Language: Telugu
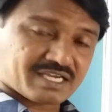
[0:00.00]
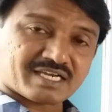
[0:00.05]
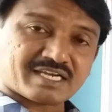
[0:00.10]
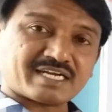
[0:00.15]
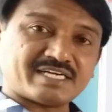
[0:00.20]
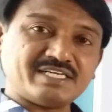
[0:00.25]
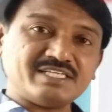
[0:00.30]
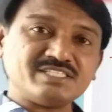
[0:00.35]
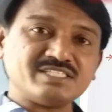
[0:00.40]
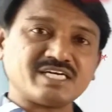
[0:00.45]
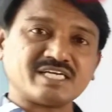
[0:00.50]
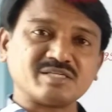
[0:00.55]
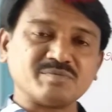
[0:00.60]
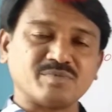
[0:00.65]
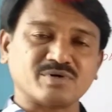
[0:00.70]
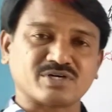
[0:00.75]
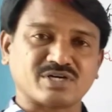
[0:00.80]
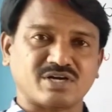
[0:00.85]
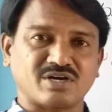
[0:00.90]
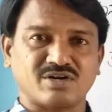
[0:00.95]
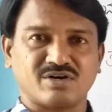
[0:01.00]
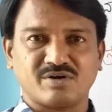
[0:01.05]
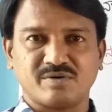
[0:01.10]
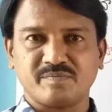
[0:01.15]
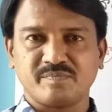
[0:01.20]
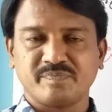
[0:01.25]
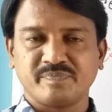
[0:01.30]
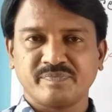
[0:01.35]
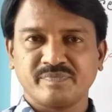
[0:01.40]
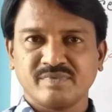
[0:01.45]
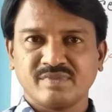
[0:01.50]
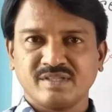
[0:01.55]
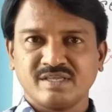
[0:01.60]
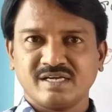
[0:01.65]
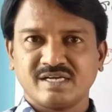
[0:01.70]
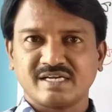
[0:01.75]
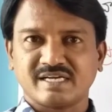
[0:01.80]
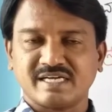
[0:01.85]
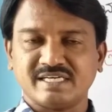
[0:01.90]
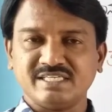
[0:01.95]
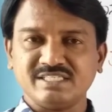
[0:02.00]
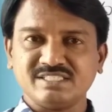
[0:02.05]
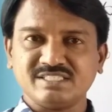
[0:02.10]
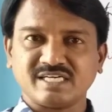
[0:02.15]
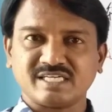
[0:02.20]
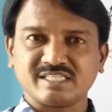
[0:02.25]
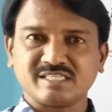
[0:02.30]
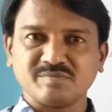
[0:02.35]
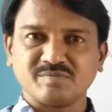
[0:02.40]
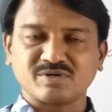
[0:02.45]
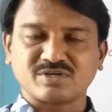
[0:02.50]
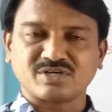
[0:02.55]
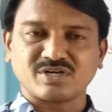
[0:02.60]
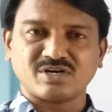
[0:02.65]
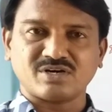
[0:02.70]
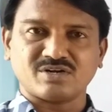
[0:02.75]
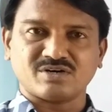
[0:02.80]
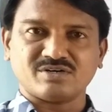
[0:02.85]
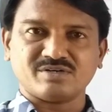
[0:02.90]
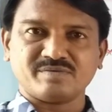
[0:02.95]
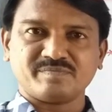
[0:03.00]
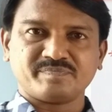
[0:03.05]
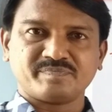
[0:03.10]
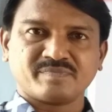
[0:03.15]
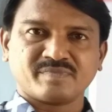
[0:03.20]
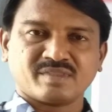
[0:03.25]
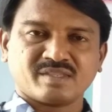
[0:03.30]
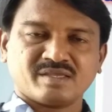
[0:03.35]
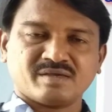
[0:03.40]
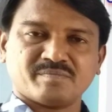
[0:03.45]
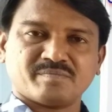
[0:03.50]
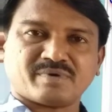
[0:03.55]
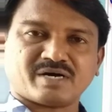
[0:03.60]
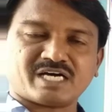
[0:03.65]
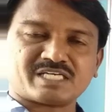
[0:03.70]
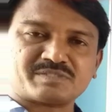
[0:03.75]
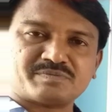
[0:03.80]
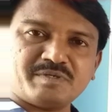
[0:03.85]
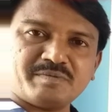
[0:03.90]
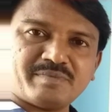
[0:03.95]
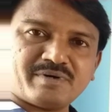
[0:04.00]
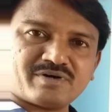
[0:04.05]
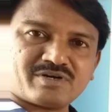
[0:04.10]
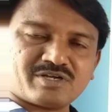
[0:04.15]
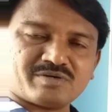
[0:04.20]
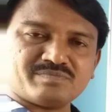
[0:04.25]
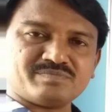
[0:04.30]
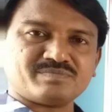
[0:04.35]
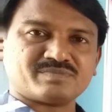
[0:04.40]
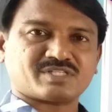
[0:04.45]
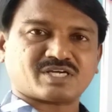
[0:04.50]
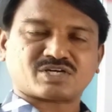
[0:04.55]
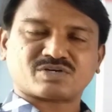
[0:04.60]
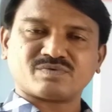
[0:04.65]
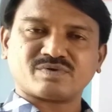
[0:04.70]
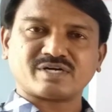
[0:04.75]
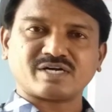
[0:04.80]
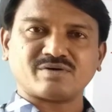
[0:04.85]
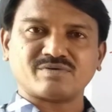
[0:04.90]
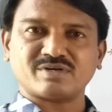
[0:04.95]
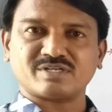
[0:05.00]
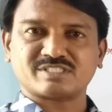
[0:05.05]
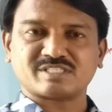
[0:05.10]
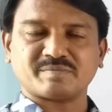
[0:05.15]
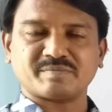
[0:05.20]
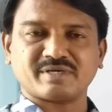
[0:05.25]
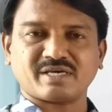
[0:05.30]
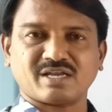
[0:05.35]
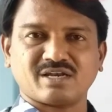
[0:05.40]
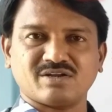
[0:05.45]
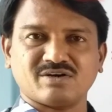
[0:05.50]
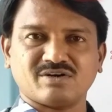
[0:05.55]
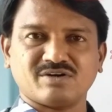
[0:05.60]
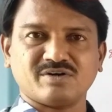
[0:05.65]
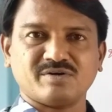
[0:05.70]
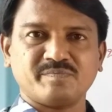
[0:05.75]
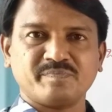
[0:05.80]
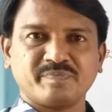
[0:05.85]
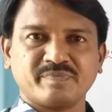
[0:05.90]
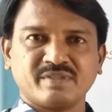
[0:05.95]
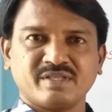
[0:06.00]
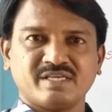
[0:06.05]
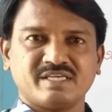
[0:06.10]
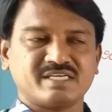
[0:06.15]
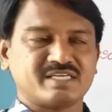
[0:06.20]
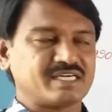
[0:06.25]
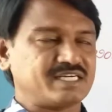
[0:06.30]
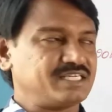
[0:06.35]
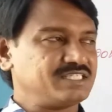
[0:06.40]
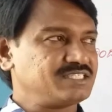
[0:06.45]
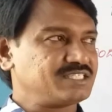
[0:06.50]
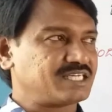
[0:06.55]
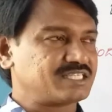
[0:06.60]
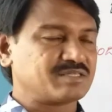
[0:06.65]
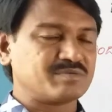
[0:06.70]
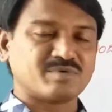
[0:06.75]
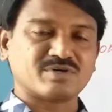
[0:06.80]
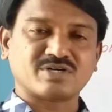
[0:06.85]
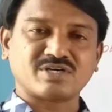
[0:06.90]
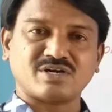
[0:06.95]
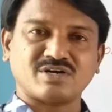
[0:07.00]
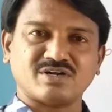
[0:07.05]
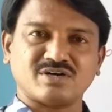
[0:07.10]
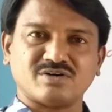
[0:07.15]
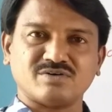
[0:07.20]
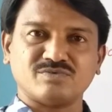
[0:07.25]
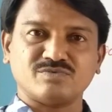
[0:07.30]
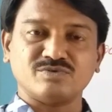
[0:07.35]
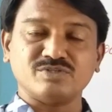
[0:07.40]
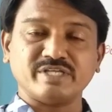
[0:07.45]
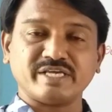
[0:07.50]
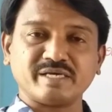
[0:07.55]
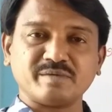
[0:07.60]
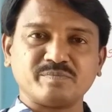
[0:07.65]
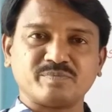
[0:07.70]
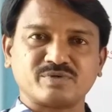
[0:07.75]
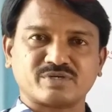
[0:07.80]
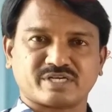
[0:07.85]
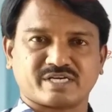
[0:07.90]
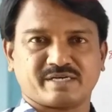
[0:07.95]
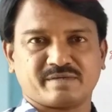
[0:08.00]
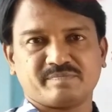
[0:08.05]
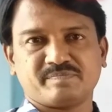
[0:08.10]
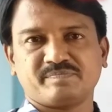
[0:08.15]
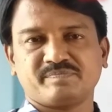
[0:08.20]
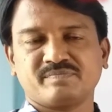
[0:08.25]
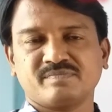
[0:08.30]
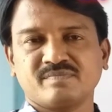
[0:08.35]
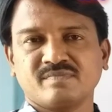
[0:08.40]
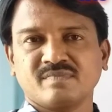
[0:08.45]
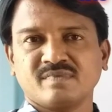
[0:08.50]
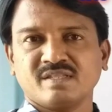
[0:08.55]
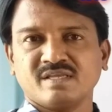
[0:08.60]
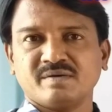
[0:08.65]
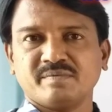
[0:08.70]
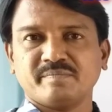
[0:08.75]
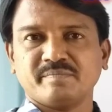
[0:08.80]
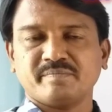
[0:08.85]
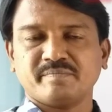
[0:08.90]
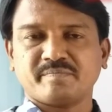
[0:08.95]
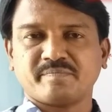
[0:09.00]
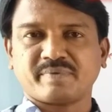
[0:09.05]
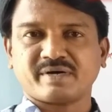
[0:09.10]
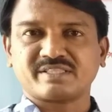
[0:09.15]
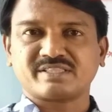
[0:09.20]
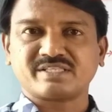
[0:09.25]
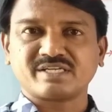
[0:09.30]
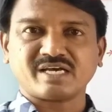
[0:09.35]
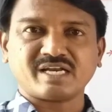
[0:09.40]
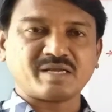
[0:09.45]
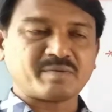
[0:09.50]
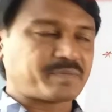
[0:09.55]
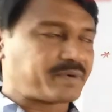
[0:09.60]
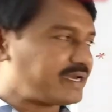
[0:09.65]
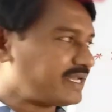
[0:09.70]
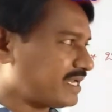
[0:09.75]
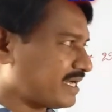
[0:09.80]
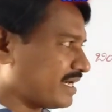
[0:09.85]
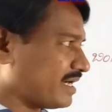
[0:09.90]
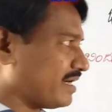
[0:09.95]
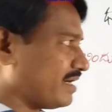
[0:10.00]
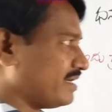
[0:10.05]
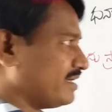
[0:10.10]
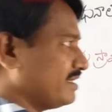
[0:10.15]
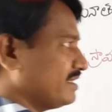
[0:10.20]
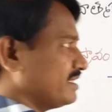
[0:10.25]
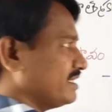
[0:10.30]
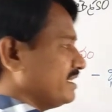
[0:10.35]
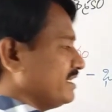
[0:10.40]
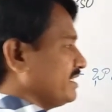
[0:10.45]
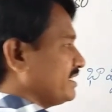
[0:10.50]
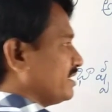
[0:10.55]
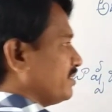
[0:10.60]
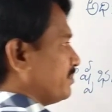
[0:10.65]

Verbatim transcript: గడ్డి జాతి మొక్కలలో గడ్డి జాతి మొక్కలలో బాష్పీభవనం తక్కువగా ఉన్న సమయాల్లో ఈ గడ్డి జాతి మొక్కలలో ఉదయం పూట పత్రాల పైన నీటి